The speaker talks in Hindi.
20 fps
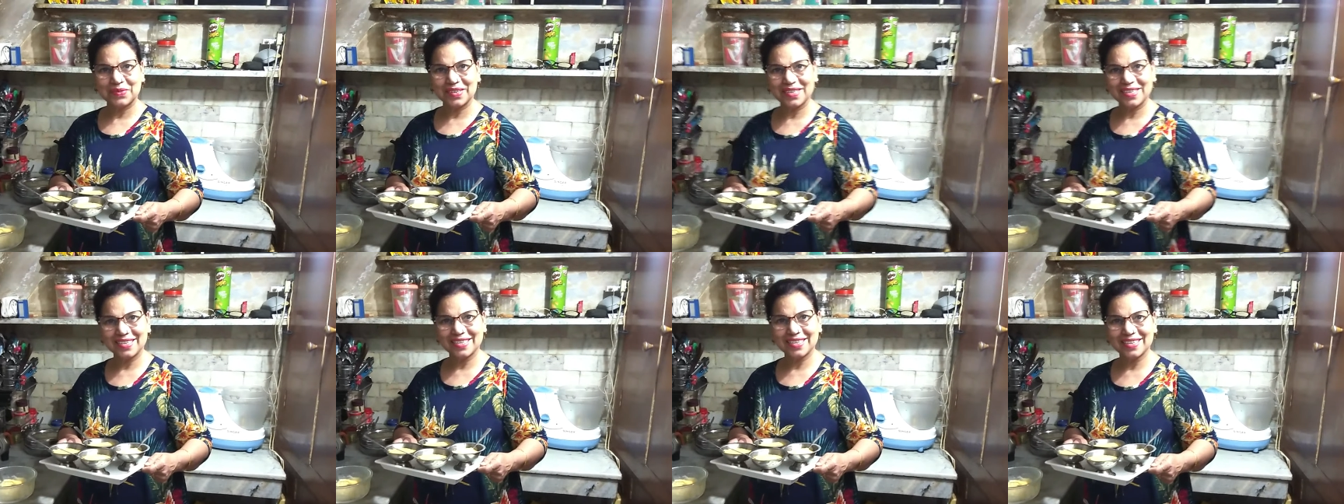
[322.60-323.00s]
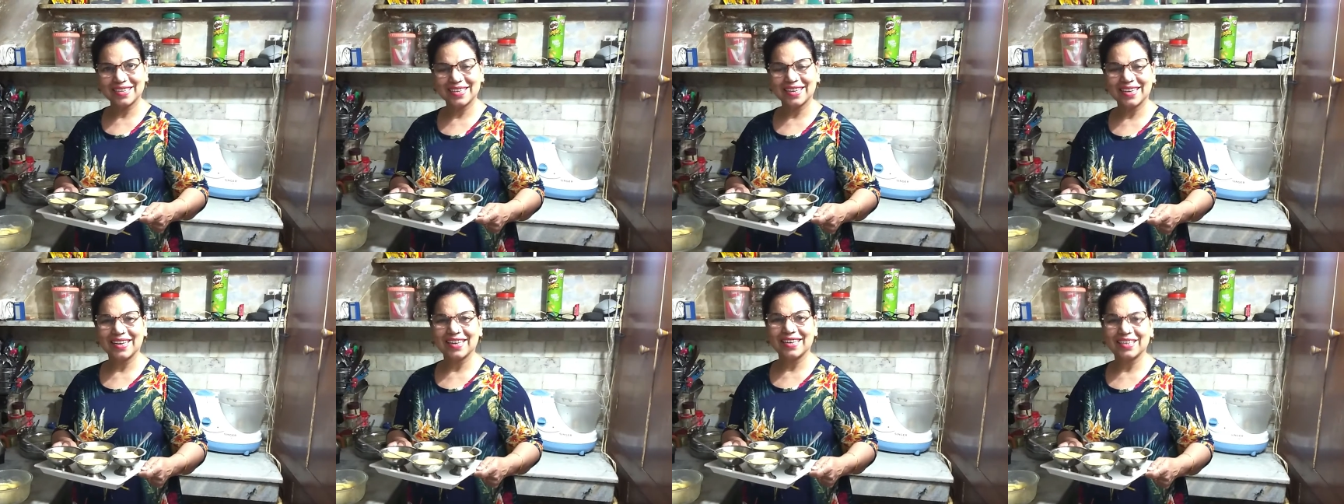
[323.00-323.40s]
मच
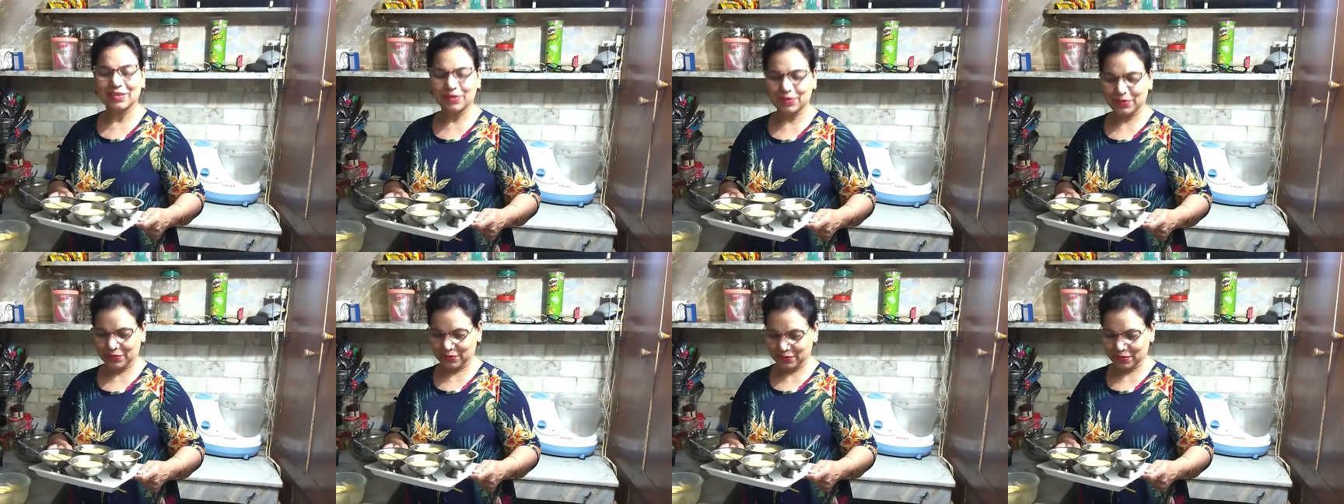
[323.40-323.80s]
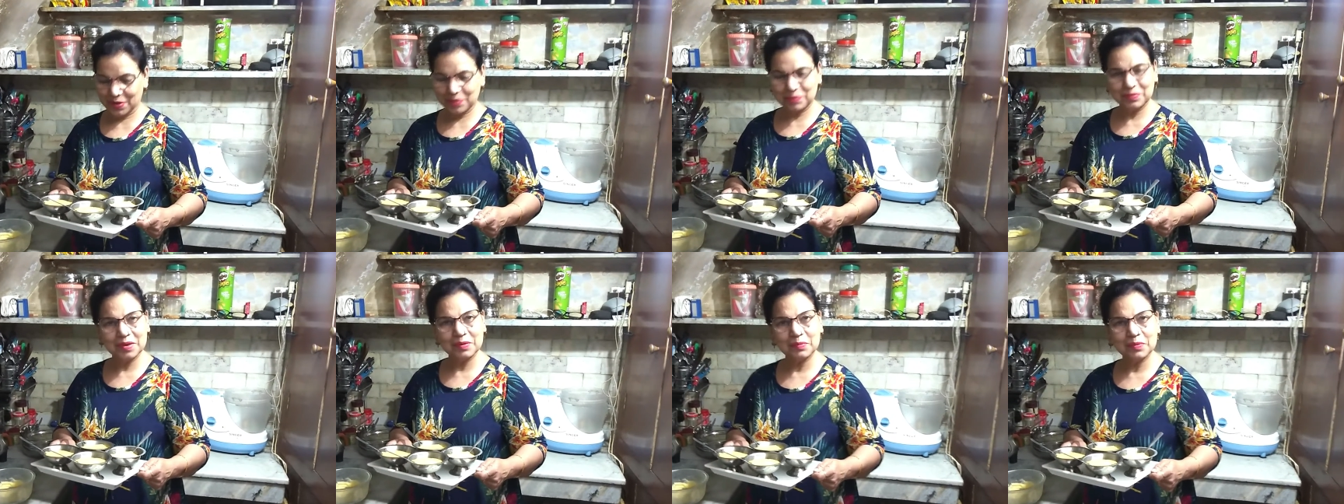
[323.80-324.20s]
तो
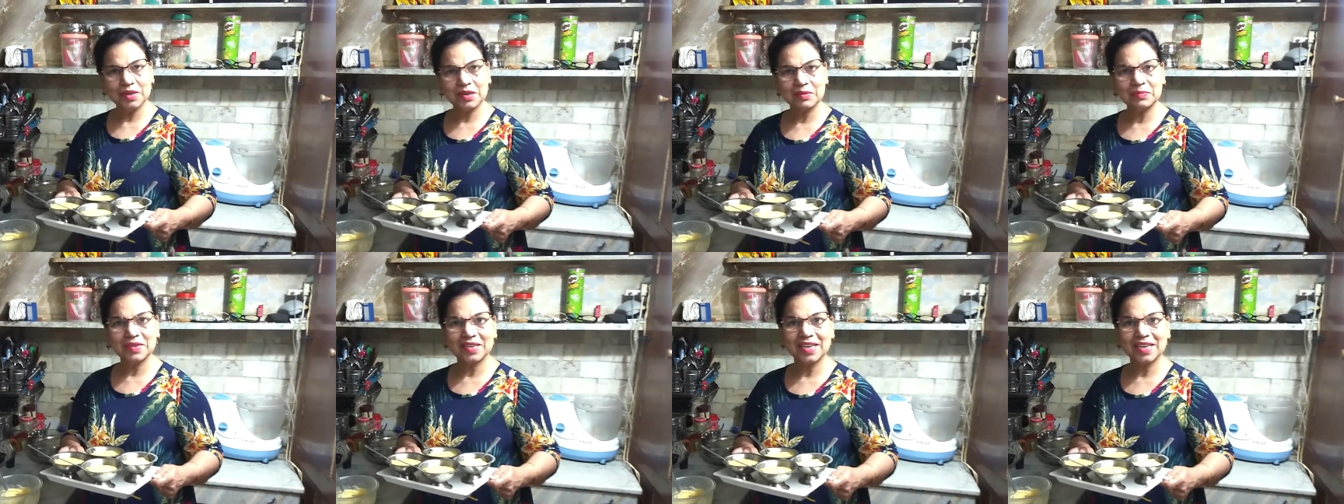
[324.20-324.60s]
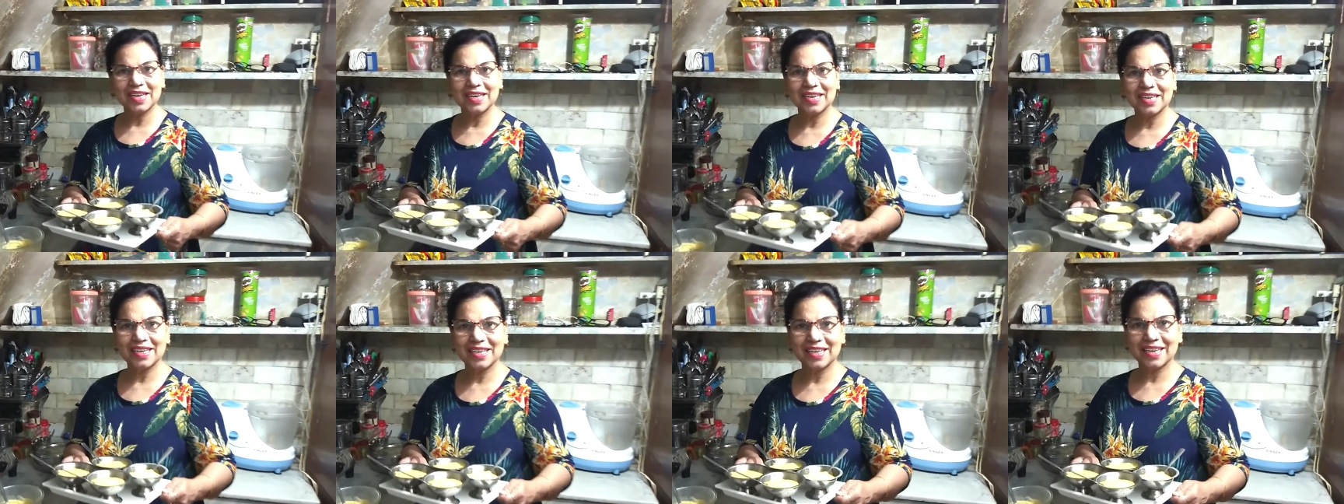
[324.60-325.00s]
अपना प्यार बनाए
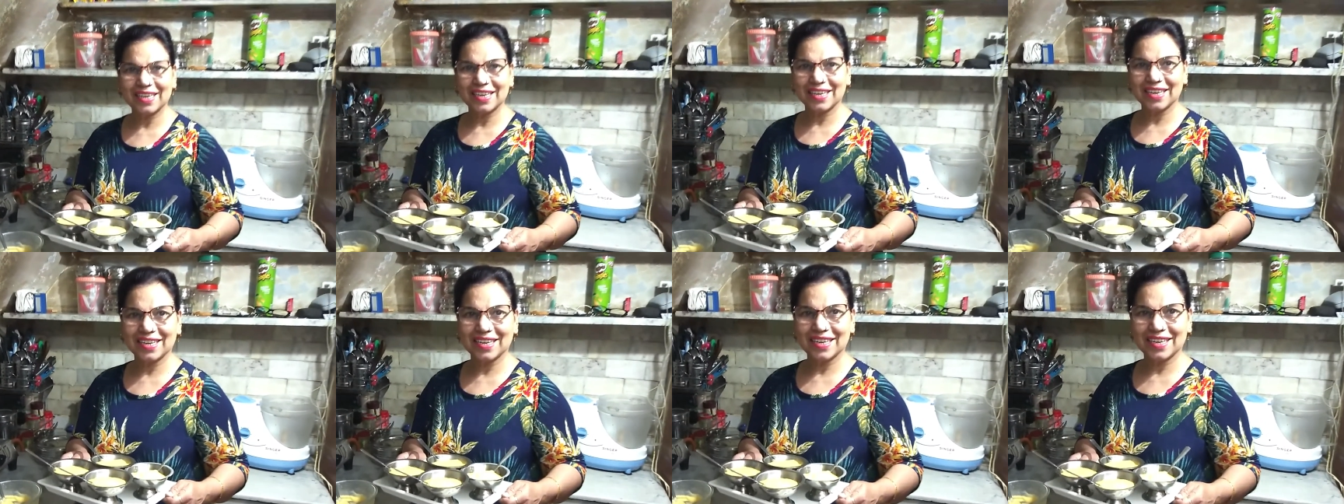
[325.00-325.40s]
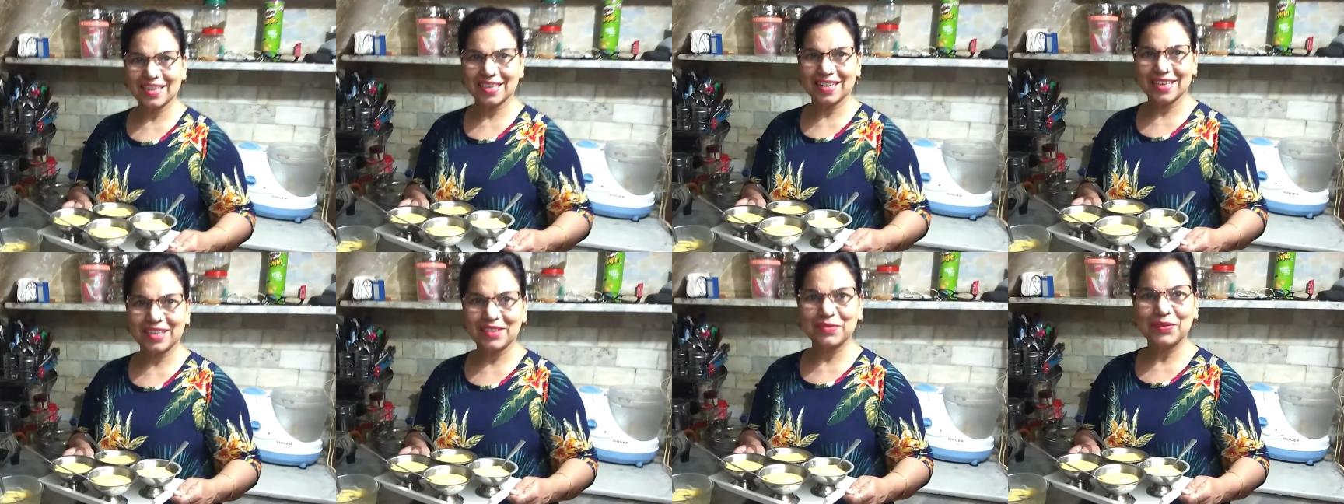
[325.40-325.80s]
रखें
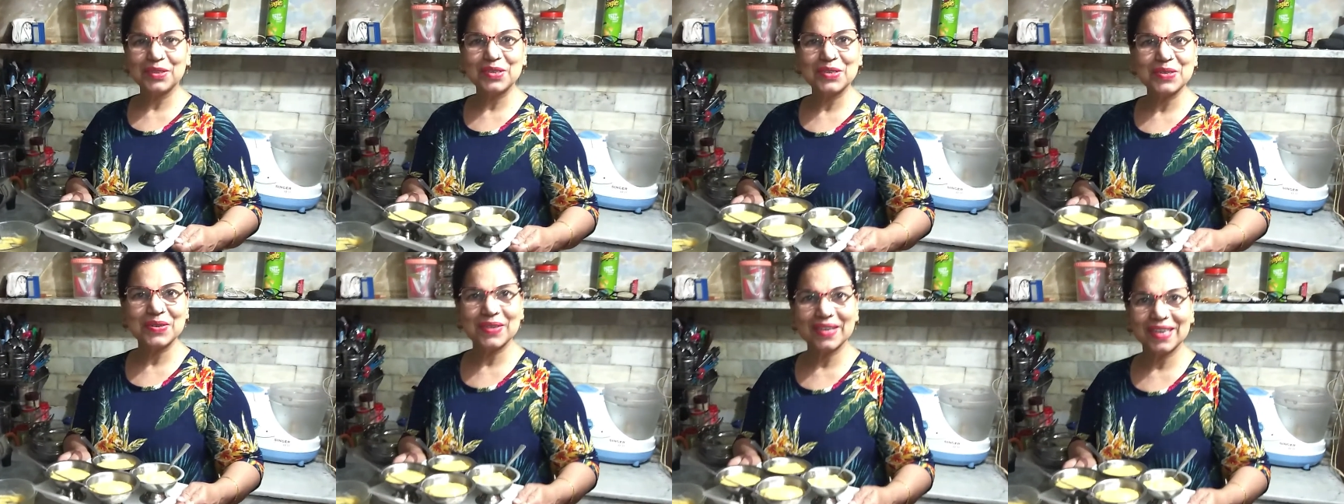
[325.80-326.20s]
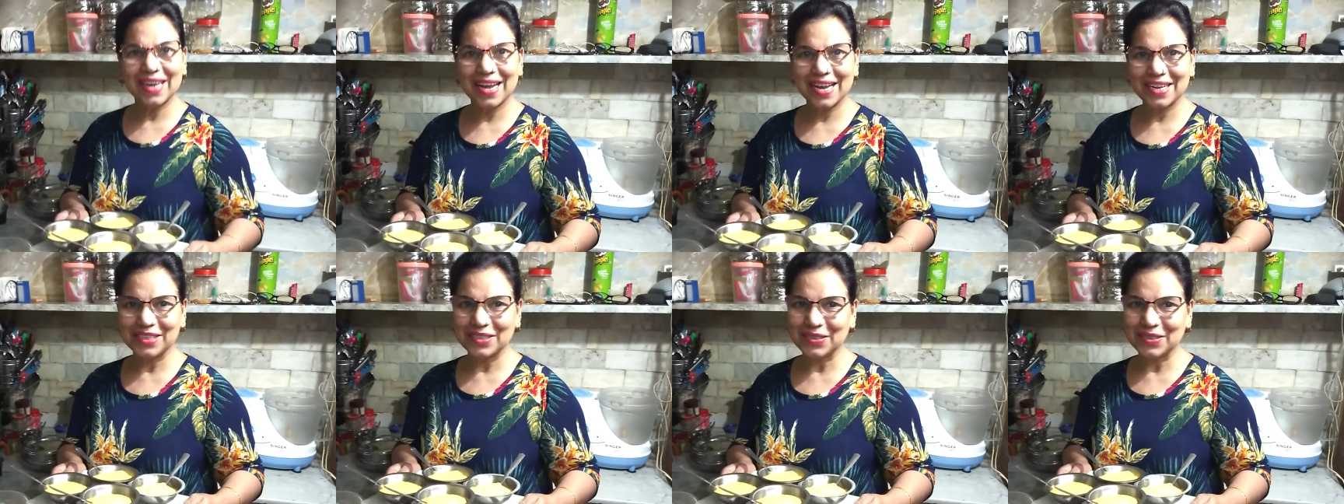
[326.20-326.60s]
वीडियो का
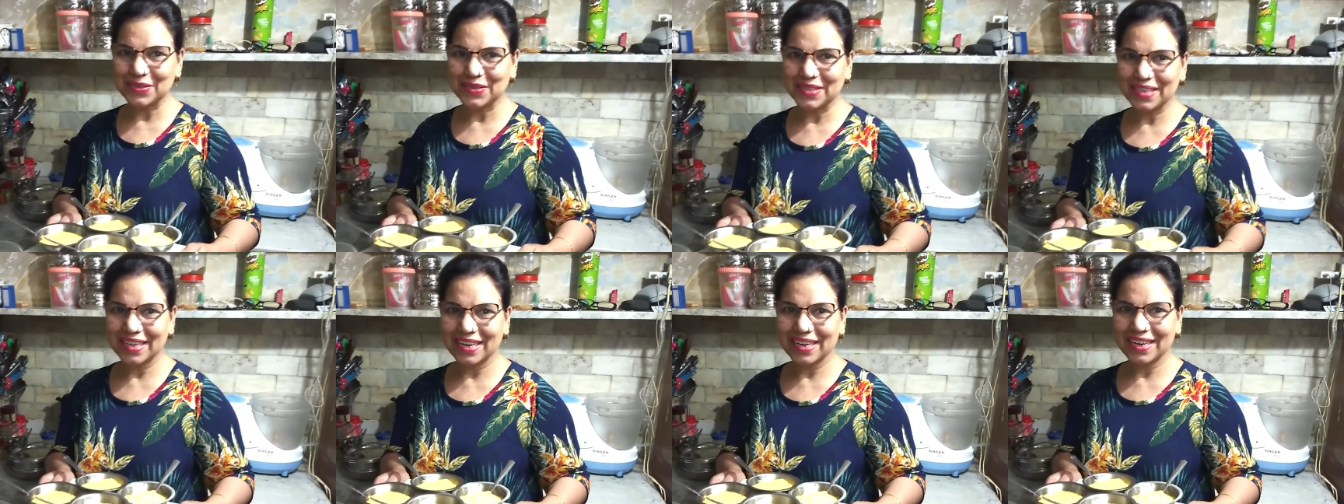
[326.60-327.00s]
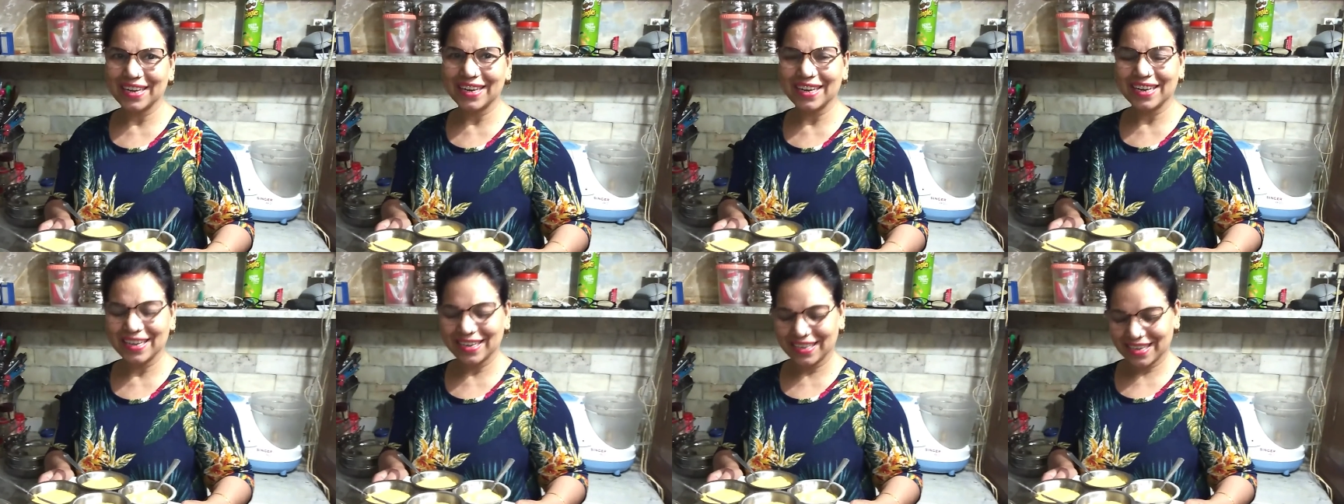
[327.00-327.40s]
लाइक ज़रूर करें
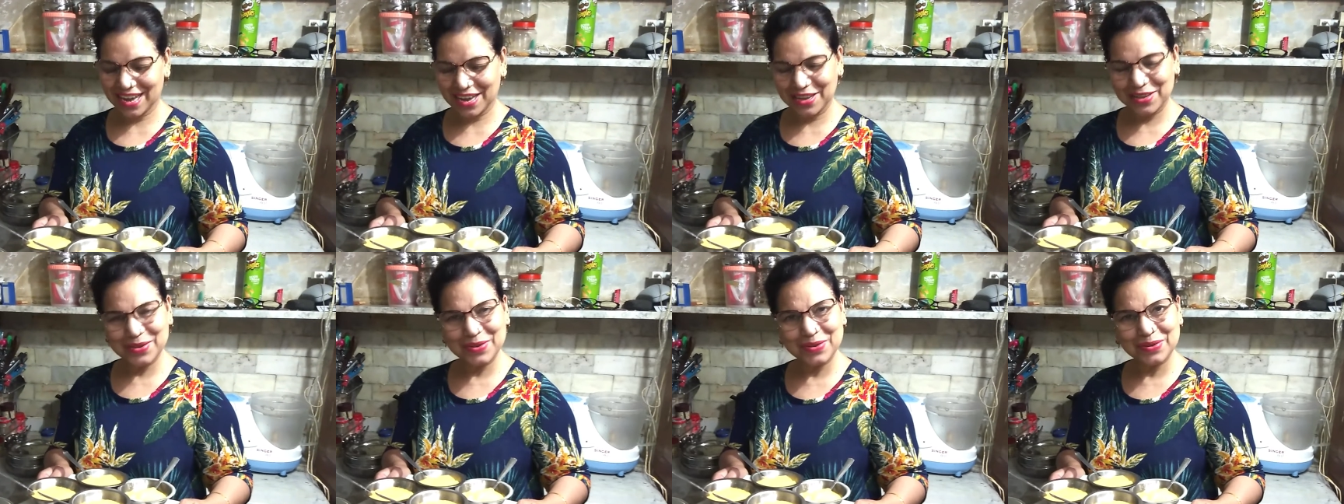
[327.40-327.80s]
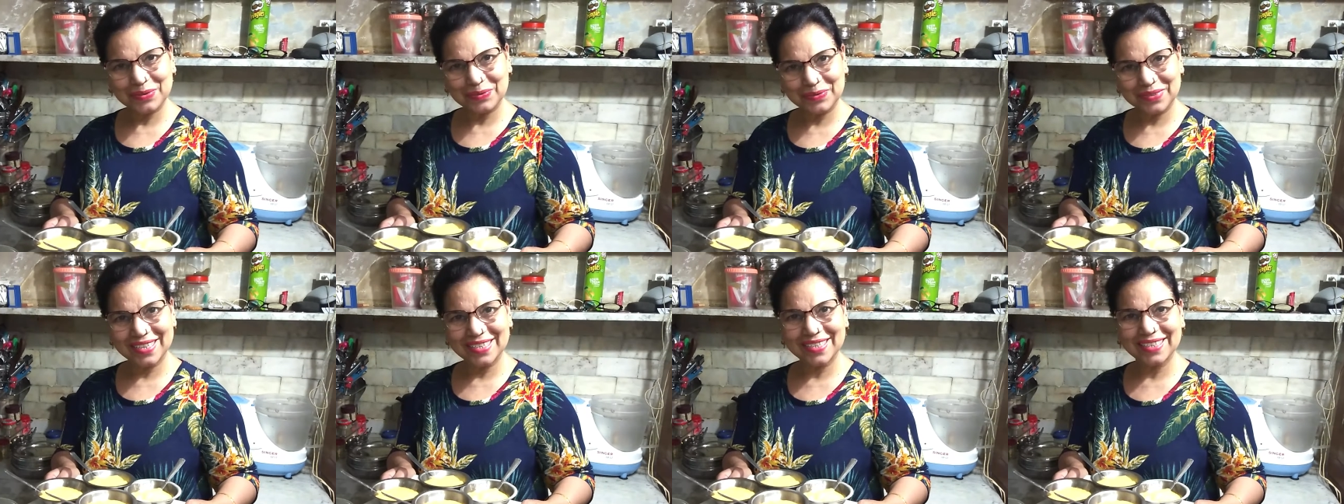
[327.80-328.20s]
थैंक यू सो
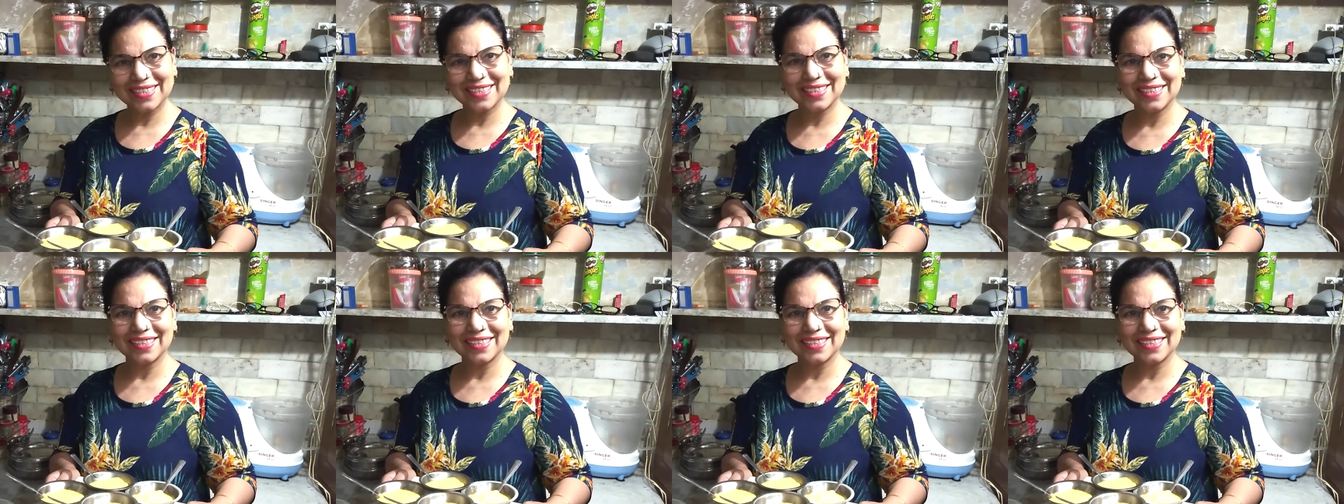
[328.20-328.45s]
मच